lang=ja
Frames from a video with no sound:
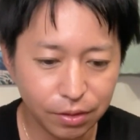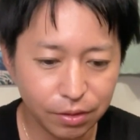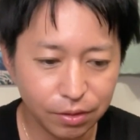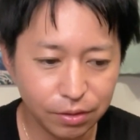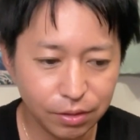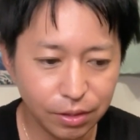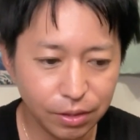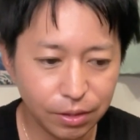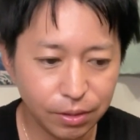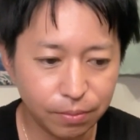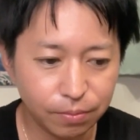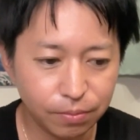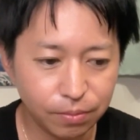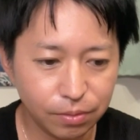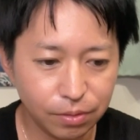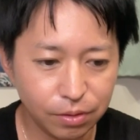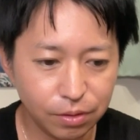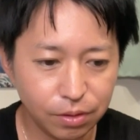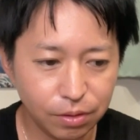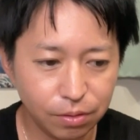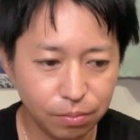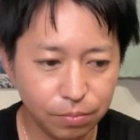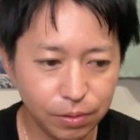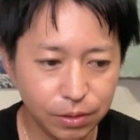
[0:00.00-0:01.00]
で
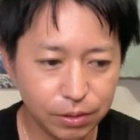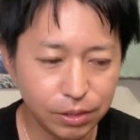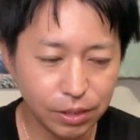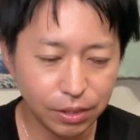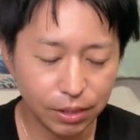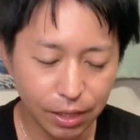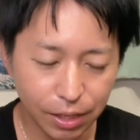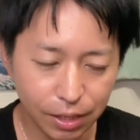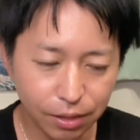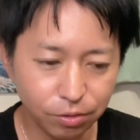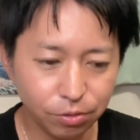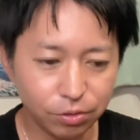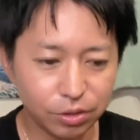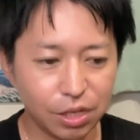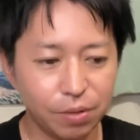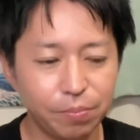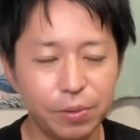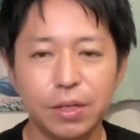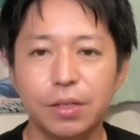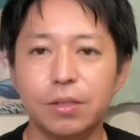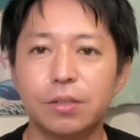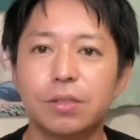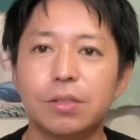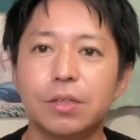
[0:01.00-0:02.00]
じゃあ何のた
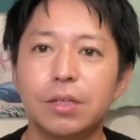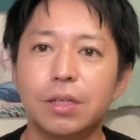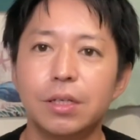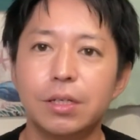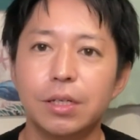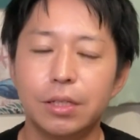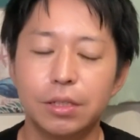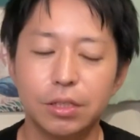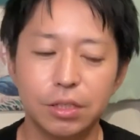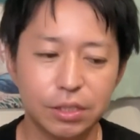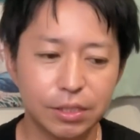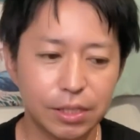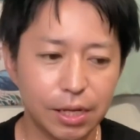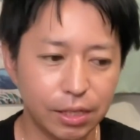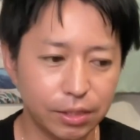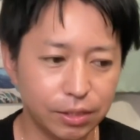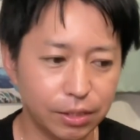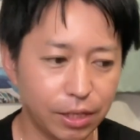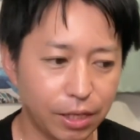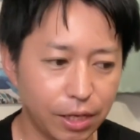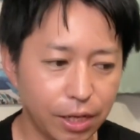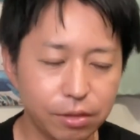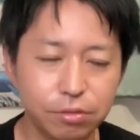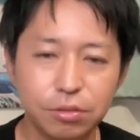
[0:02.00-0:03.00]
めにツインスターに
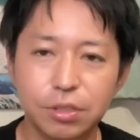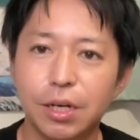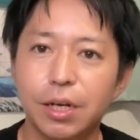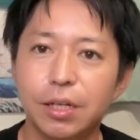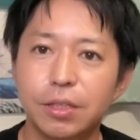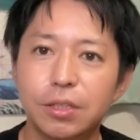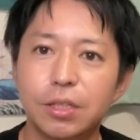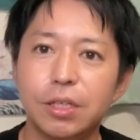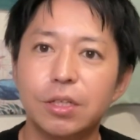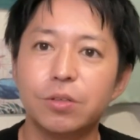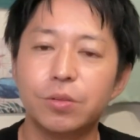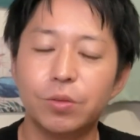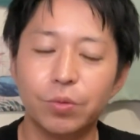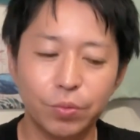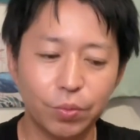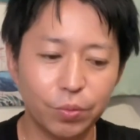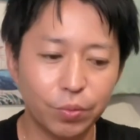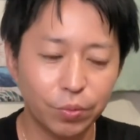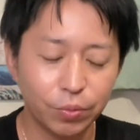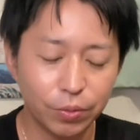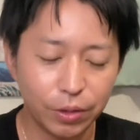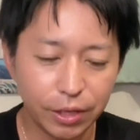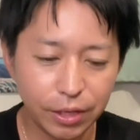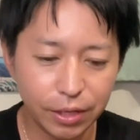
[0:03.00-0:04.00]
出会うかっていうとこ
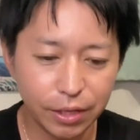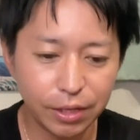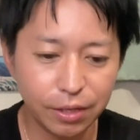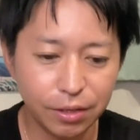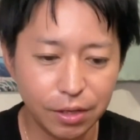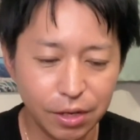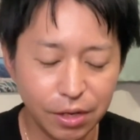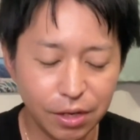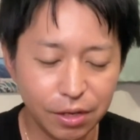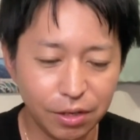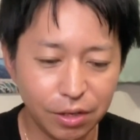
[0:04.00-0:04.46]
ろで、